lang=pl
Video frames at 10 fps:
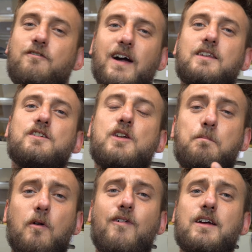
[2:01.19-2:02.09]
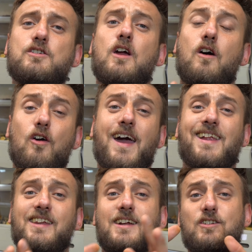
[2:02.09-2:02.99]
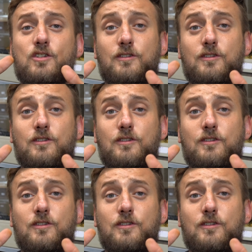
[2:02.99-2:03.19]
faktycznie poważnie ogarniać